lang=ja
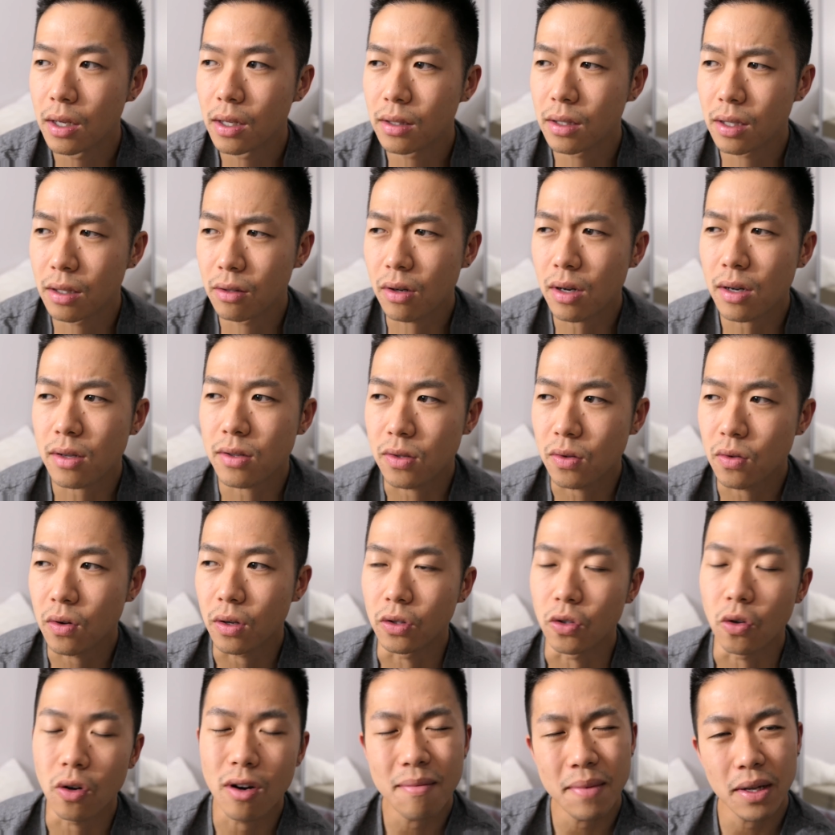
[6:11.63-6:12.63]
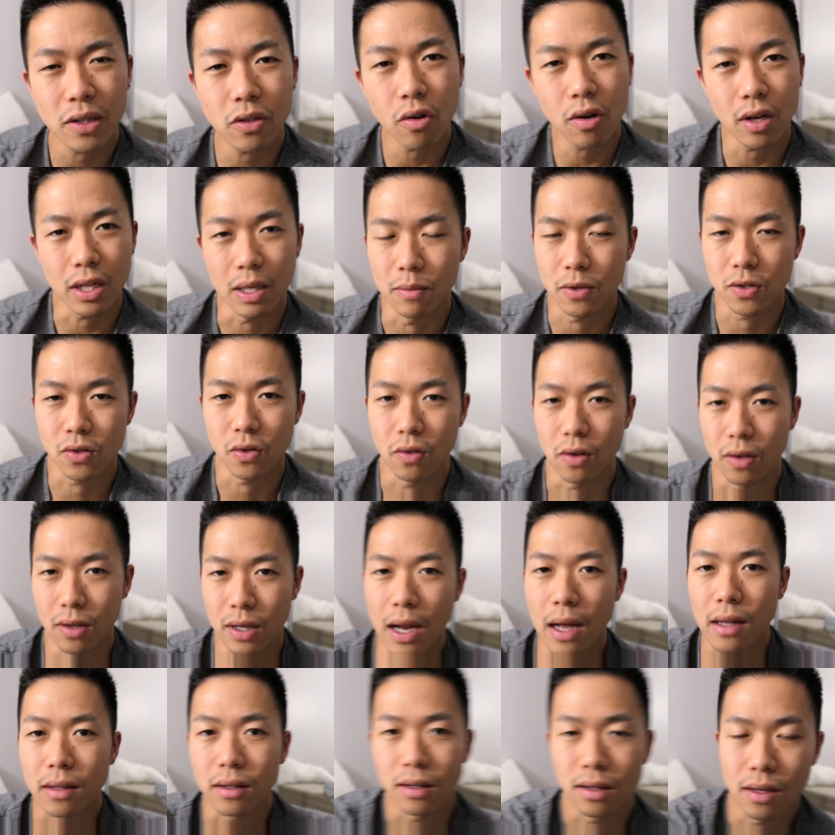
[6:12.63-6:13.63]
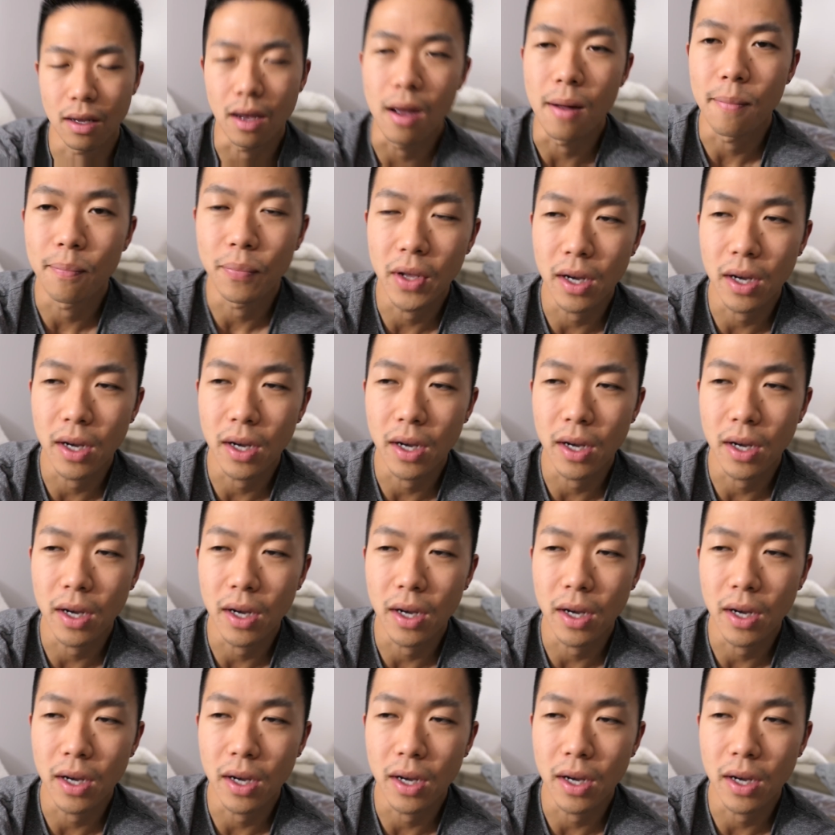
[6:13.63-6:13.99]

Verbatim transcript: ていうのがすごいドラマとかでもそういうふうにあって